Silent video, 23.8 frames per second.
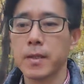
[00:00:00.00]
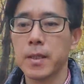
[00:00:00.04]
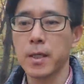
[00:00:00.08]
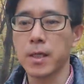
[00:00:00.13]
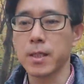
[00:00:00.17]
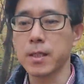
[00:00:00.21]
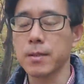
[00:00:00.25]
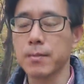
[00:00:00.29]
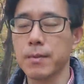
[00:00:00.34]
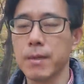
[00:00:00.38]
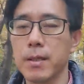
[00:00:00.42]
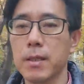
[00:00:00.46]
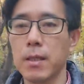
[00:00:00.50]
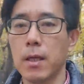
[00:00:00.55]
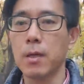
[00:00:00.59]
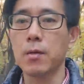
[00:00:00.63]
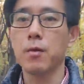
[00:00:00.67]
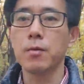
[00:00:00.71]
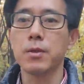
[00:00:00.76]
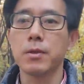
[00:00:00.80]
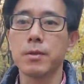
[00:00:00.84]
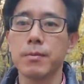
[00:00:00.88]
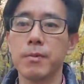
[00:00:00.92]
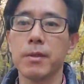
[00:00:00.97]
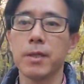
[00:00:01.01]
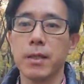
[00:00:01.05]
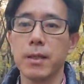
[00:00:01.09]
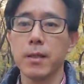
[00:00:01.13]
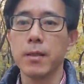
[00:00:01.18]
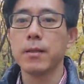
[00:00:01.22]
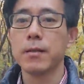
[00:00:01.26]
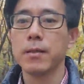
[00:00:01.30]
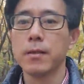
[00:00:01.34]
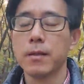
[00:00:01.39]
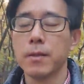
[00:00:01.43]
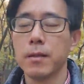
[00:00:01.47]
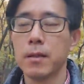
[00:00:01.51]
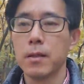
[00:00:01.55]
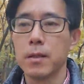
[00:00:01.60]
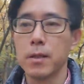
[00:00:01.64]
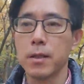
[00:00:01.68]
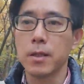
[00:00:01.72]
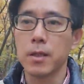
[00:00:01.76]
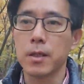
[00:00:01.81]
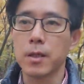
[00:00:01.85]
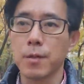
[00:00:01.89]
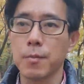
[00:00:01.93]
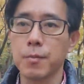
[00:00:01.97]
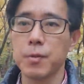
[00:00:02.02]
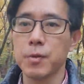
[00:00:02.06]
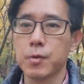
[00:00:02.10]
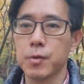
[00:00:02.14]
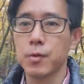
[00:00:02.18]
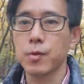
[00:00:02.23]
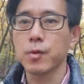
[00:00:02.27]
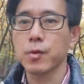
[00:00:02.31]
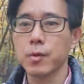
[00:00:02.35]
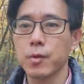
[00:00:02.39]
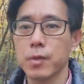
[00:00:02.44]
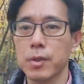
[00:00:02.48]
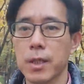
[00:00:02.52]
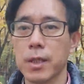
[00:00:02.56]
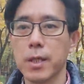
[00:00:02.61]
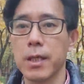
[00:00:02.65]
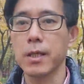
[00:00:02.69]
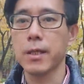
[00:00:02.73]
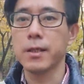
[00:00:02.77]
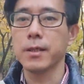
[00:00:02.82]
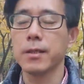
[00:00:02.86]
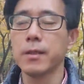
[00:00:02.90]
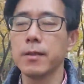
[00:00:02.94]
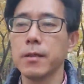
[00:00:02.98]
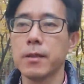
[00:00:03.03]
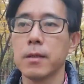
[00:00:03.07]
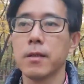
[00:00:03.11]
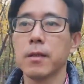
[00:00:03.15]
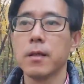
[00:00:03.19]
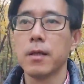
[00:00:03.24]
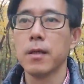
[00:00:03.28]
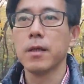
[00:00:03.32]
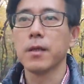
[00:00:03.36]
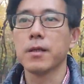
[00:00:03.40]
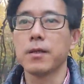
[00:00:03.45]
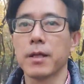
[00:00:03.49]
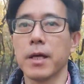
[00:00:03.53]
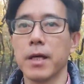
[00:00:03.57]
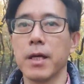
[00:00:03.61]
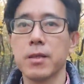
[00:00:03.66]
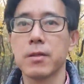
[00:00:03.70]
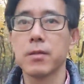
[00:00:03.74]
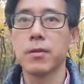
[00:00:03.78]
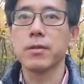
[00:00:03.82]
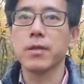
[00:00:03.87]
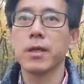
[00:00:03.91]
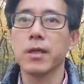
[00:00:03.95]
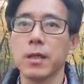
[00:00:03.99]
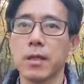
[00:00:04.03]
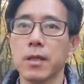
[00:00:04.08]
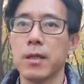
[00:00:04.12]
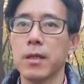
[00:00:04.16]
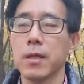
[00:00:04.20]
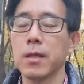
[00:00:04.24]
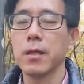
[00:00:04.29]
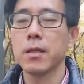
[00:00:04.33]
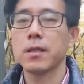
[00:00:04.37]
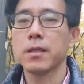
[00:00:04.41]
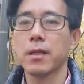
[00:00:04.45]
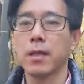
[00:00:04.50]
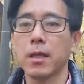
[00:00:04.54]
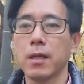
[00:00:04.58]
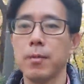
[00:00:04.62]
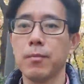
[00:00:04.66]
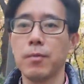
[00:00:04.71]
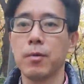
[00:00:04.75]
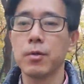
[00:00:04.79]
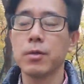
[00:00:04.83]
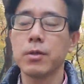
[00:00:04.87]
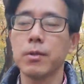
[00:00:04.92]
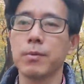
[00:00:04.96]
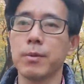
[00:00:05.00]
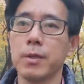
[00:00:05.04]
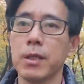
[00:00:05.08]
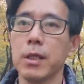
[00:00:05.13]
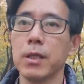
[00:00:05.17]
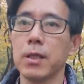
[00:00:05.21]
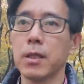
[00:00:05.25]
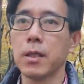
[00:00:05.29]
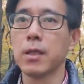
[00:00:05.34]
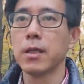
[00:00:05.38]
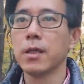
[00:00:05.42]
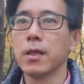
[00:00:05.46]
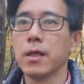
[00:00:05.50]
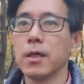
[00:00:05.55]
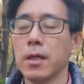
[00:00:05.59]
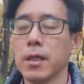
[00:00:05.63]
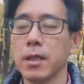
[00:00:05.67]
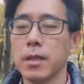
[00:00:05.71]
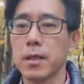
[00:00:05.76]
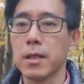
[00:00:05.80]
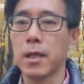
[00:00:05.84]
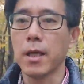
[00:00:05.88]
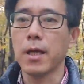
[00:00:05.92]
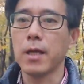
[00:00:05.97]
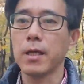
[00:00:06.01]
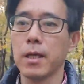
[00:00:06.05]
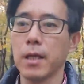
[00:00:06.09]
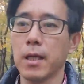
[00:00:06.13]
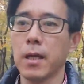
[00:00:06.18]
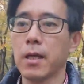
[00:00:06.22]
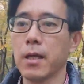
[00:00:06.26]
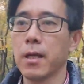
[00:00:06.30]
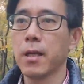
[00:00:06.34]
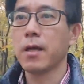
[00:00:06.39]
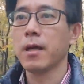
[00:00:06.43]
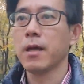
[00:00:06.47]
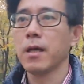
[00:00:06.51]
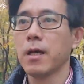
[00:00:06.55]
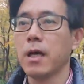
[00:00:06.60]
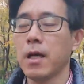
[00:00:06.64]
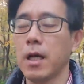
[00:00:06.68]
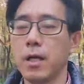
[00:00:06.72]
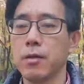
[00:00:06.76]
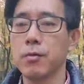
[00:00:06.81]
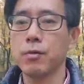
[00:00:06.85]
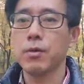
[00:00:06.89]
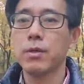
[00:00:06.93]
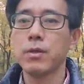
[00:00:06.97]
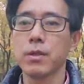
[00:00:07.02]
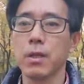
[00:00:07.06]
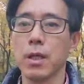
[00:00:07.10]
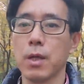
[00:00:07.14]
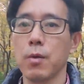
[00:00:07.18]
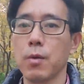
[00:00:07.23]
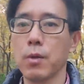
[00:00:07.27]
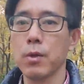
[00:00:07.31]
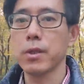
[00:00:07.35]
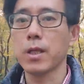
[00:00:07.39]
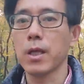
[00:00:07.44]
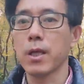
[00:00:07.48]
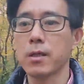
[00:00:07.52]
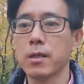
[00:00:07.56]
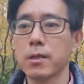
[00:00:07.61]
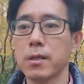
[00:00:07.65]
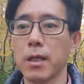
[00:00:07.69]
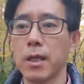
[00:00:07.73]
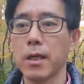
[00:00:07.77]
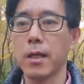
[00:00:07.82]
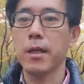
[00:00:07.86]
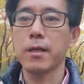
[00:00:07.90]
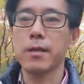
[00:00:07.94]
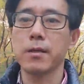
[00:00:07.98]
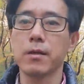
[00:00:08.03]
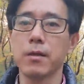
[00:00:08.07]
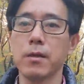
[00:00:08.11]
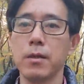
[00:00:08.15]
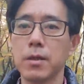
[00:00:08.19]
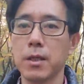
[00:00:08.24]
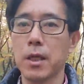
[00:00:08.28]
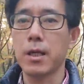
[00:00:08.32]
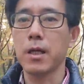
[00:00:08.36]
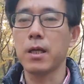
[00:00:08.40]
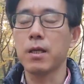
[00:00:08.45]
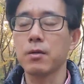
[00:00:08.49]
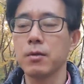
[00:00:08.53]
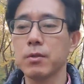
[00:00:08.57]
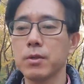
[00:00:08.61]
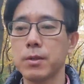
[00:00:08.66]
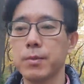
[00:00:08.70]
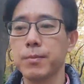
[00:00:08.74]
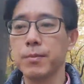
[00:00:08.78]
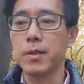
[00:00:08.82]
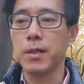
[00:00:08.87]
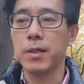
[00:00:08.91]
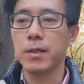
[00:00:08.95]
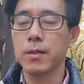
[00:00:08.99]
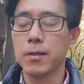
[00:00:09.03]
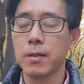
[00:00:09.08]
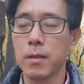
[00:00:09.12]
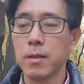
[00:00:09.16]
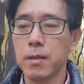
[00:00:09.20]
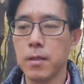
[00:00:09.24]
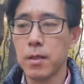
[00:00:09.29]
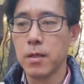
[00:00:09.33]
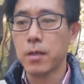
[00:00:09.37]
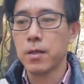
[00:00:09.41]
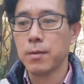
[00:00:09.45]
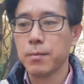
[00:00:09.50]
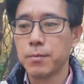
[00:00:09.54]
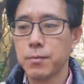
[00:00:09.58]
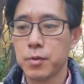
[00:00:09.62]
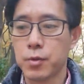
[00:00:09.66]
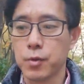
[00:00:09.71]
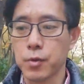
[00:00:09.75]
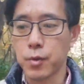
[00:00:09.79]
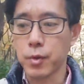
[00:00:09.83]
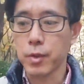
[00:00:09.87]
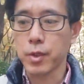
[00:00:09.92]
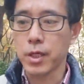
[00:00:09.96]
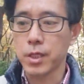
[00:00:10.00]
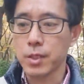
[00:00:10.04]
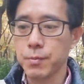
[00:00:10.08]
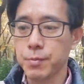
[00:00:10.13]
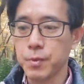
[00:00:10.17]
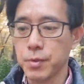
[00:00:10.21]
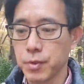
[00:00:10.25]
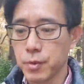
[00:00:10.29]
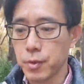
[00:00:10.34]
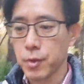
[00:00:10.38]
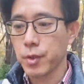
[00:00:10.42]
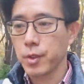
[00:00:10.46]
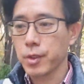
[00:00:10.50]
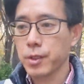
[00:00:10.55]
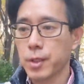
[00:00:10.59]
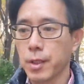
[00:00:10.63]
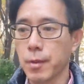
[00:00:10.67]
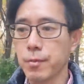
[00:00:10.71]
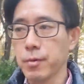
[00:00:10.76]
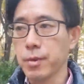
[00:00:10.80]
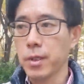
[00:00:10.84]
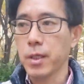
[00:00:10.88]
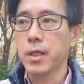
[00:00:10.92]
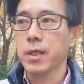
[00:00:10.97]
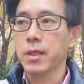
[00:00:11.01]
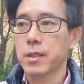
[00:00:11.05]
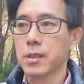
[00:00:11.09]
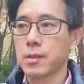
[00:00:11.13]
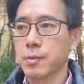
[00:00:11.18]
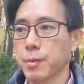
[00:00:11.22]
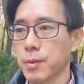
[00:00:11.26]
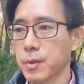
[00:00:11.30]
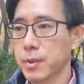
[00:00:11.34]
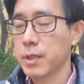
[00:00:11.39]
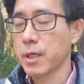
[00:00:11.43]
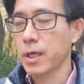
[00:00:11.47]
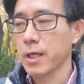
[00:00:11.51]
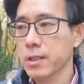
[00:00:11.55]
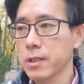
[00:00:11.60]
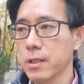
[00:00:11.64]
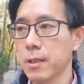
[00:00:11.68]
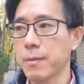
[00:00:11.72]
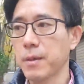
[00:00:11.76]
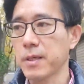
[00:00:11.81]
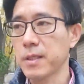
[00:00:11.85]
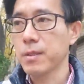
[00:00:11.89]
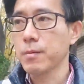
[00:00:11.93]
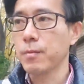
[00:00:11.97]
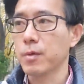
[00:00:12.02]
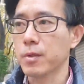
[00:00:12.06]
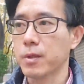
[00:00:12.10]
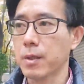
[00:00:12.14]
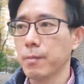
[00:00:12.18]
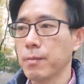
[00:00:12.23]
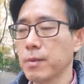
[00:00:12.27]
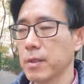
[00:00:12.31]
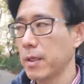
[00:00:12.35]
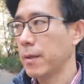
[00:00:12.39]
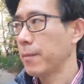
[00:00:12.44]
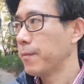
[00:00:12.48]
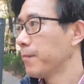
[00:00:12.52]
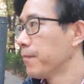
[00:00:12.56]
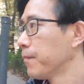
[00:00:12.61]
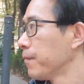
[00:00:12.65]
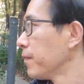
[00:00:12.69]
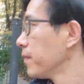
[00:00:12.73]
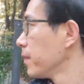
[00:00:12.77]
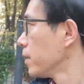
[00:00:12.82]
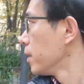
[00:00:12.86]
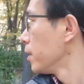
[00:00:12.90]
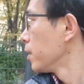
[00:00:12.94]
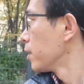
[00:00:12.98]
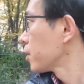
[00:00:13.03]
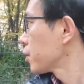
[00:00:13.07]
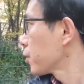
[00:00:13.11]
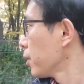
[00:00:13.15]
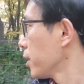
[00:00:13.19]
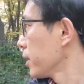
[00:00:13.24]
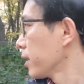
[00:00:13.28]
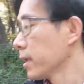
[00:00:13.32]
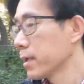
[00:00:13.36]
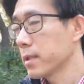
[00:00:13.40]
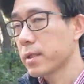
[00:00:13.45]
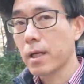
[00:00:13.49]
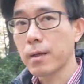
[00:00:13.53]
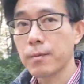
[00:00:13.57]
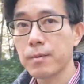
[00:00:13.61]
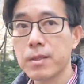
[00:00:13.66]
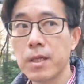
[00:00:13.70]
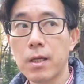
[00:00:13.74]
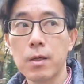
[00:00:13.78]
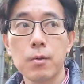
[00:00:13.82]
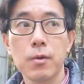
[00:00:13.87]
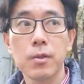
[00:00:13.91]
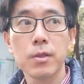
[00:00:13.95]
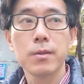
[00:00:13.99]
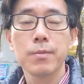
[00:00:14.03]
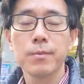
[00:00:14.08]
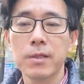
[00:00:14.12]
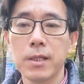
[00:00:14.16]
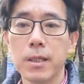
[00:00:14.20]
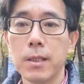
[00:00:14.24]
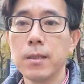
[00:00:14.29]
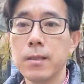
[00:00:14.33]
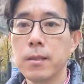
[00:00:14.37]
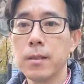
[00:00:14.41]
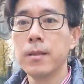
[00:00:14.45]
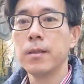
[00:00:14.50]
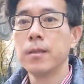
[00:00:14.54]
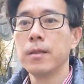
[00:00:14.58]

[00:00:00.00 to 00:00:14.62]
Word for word: 하지만 알고 있습니다. 이렇게 비주류로 살아가는 나의 선택이 나의 모습이 나에게 아주 큰 내공이 될 거다라는 걸 잘 알고 있습니다. 주류가 아닌 비주류이기 때문에 스포트라이트를 받지 못합니다. 소외된 삶을 살고 있습니다.